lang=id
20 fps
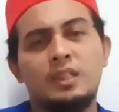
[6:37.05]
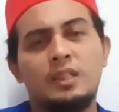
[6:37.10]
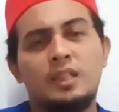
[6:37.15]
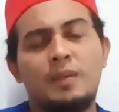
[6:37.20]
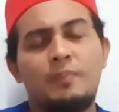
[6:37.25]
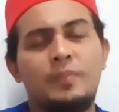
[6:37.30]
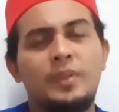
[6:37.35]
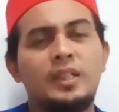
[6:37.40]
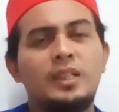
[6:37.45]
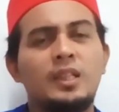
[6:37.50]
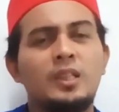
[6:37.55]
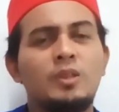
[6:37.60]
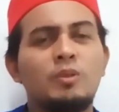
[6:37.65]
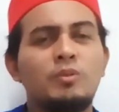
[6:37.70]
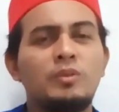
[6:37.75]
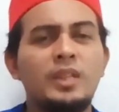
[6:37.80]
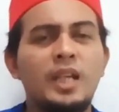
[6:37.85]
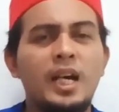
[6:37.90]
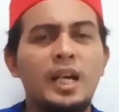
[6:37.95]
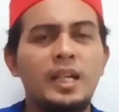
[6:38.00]
Tapi
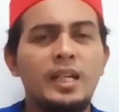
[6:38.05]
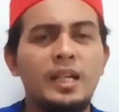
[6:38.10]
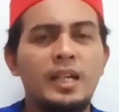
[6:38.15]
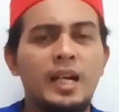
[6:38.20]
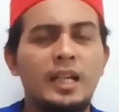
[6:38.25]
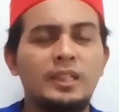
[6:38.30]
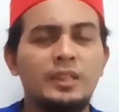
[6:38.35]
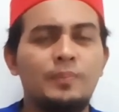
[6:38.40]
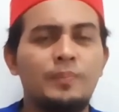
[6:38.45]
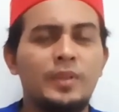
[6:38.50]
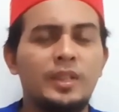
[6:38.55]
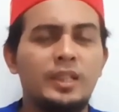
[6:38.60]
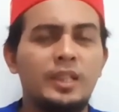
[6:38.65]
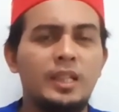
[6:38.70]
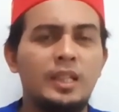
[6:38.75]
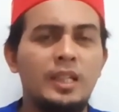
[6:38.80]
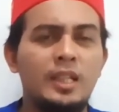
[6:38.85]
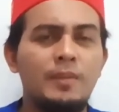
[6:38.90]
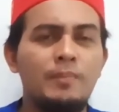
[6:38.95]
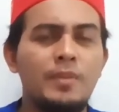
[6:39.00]
tentunya dengan
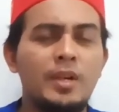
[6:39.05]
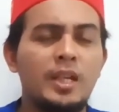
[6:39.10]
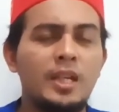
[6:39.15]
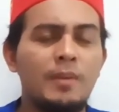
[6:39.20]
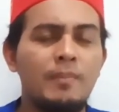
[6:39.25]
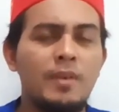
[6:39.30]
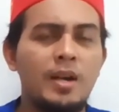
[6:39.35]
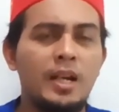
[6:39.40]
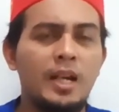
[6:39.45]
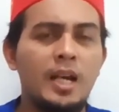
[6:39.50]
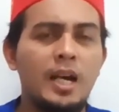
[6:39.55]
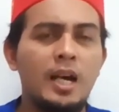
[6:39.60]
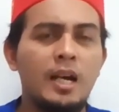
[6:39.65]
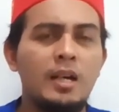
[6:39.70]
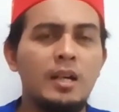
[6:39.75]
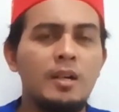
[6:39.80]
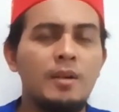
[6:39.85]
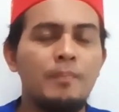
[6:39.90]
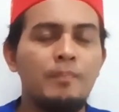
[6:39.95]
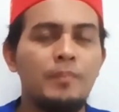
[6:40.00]
seperti ini bagaimana
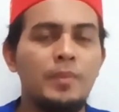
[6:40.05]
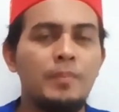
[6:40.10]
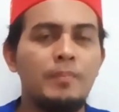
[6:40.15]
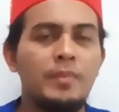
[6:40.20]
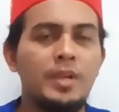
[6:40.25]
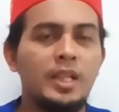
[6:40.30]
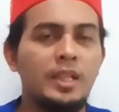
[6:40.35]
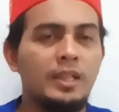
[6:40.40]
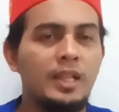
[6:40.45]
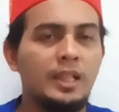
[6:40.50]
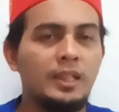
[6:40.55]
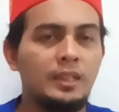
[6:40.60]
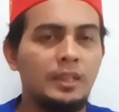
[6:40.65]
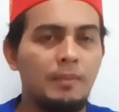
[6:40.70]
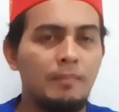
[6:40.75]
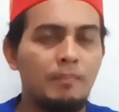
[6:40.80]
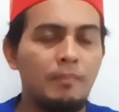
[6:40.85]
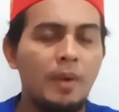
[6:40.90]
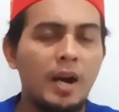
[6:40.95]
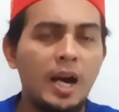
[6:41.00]
pemerintah
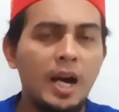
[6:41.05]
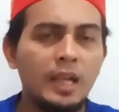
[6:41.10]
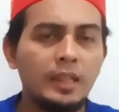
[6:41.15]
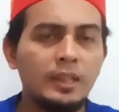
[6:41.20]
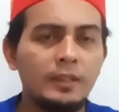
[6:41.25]
setempat